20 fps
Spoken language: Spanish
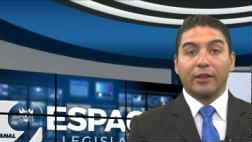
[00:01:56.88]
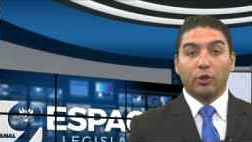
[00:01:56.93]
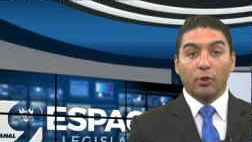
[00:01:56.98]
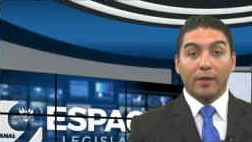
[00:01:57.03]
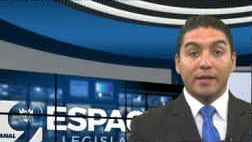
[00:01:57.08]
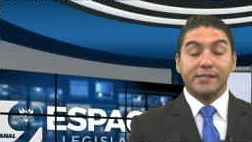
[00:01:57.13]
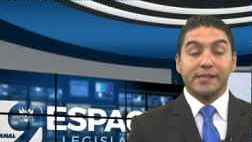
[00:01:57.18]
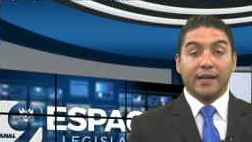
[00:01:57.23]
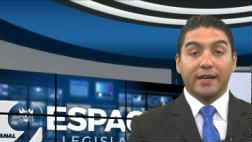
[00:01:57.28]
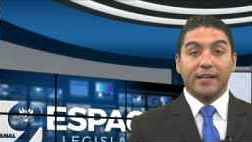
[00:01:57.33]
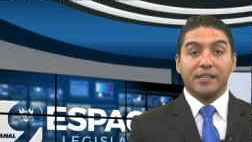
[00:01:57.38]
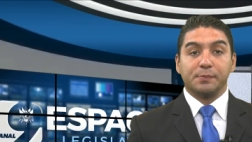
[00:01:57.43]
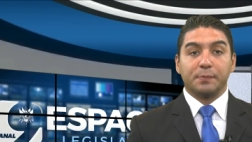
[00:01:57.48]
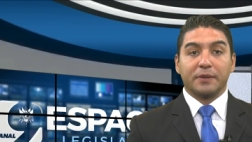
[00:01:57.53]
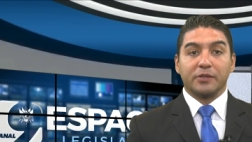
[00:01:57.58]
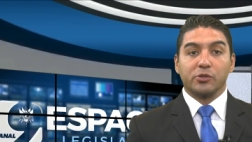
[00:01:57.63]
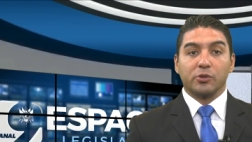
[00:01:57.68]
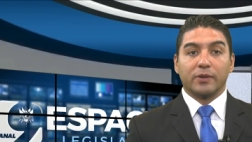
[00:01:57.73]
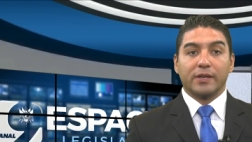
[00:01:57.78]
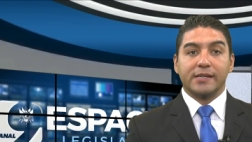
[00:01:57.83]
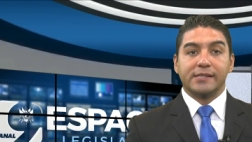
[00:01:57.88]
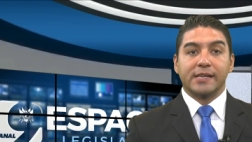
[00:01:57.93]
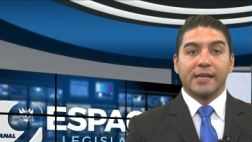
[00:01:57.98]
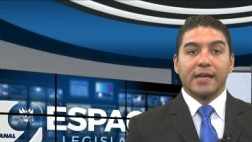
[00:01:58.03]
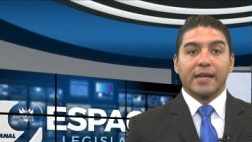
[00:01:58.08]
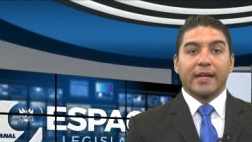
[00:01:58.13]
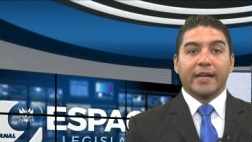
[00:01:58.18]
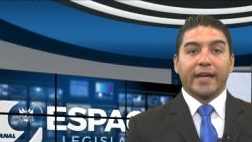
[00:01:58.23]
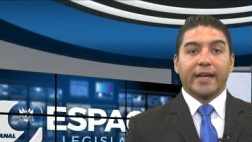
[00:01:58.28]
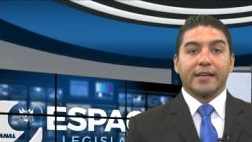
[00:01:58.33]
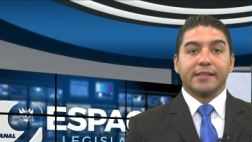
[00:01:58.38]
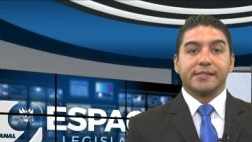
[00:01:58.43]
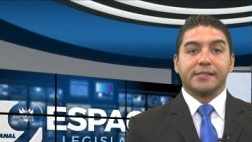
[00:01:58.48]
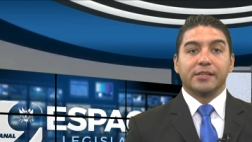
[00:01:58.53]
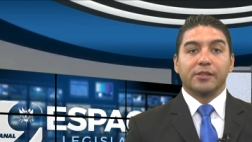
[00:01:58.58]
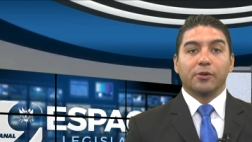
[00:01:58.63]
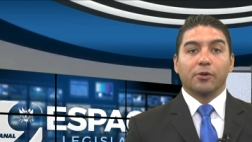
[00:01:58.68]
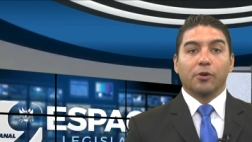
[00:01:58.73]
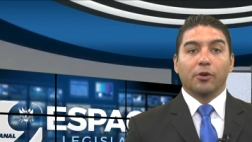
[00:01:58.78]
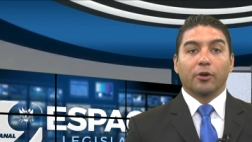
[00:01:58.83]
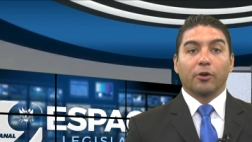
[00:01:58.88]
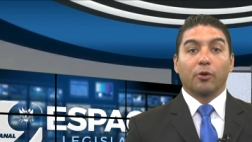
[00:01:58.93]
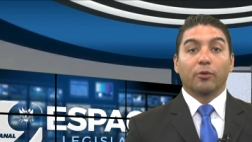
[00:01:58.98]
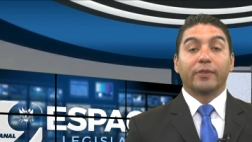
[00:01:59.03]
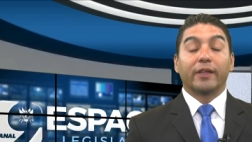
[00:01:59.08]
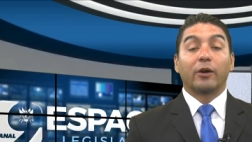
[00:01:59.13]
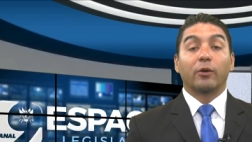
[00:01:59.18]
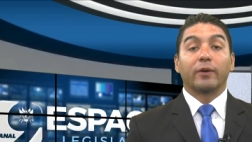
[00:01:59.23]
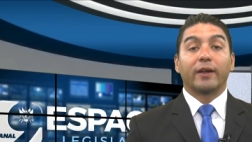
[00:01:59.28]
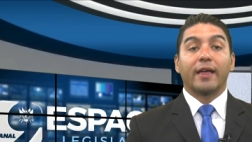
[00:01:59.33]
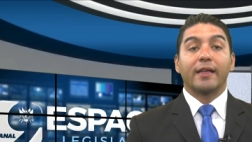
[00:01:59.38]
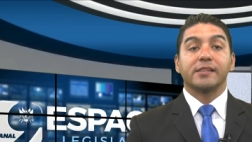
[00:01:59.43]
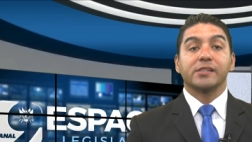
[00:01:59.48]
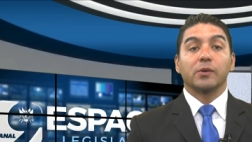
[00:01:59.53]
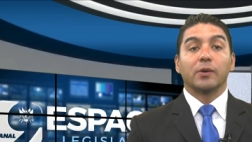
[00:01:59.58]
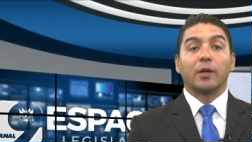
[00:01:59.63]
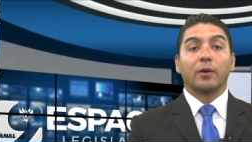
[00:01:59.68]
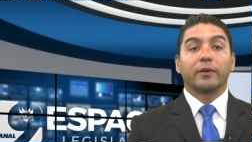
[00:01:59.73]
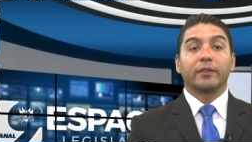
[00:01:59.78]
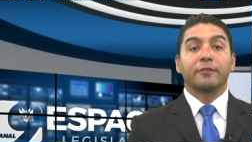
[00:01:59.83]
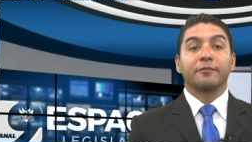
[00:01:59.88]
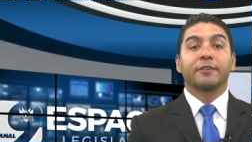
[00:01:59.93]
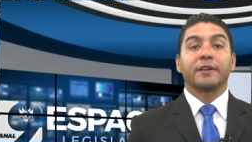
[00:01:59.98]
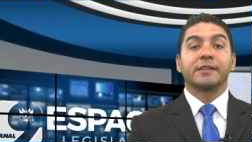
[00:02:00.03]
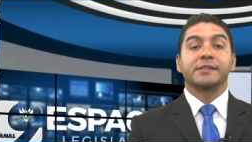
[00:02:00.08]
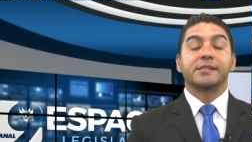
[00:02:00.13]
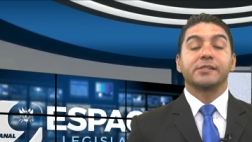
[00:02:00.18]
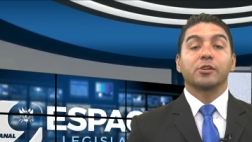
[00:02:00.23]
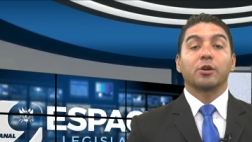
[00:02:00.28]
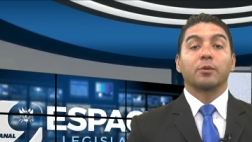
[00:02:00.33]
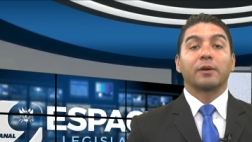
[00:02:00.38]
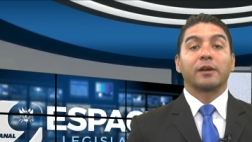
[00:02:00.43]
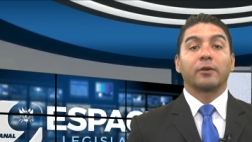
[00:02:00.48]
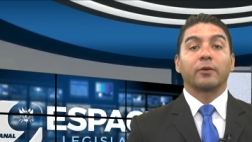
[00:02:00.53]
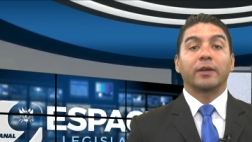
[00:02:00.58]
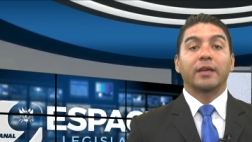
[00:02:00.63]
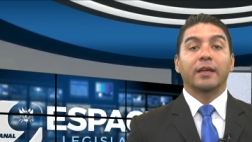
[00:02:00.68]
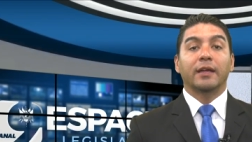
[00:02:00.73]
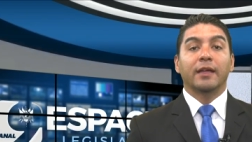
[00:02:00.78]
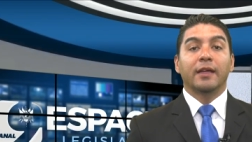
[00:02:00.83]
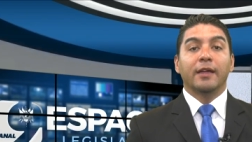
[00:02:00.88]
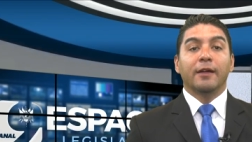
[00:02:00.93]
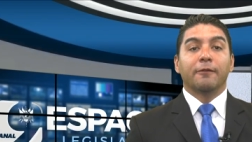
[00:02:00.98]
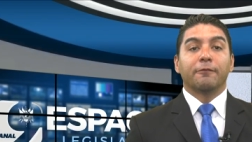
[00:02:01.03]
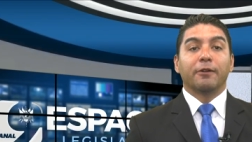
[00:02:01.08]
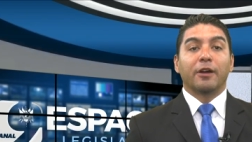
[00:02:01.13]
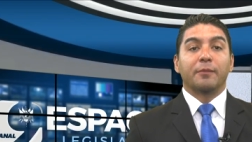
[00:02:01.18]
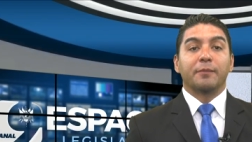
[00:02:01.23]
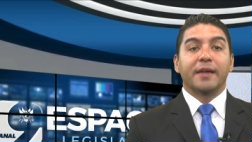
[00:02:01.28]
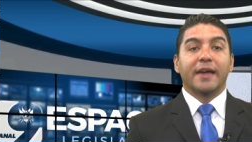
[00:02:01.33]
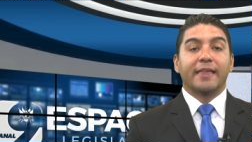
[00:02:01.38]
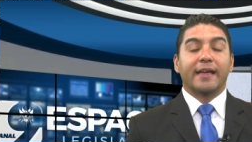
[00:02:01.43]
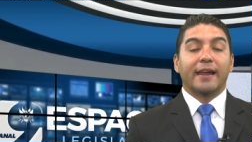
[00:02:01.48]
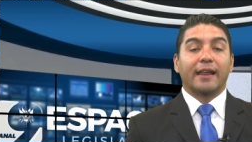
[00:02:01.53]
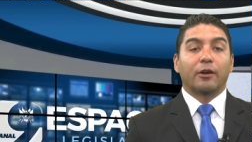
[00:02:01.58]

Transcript: todas aquellas personas que han sido condecoradas con la Orden Francisco Marroquín, fue enviada a la